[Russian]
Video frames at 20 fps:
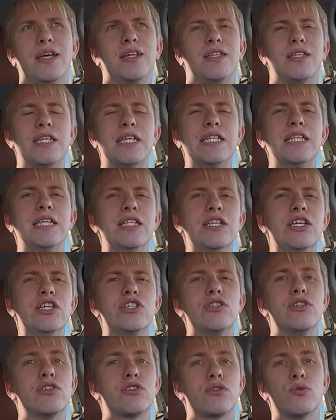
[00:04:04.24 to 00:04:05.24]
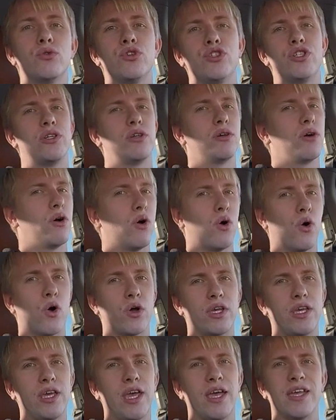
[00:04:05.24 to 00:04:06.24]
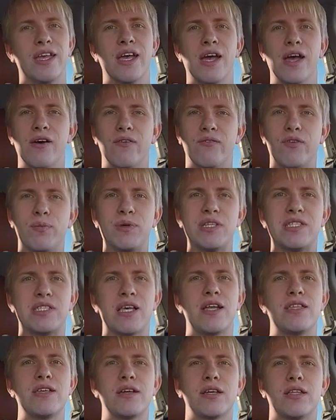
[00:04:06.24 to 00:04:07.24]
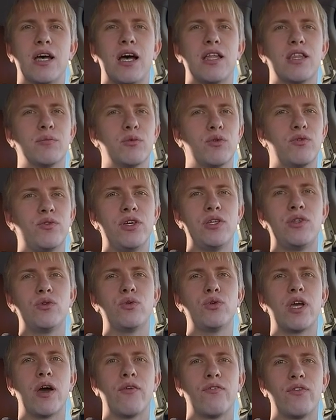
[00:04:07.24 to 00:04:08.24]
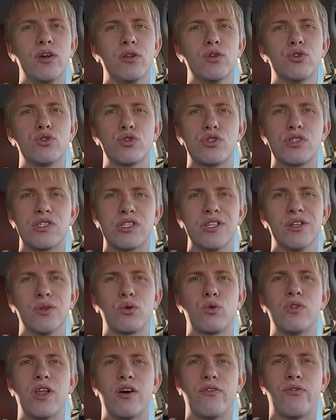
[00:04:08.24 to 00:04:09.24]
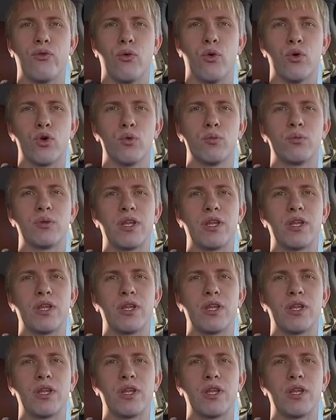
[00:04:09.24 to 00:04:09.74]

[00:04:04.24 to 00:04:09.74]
это единичный случай, окей. В описании к данному видео я выложу ссылку на форум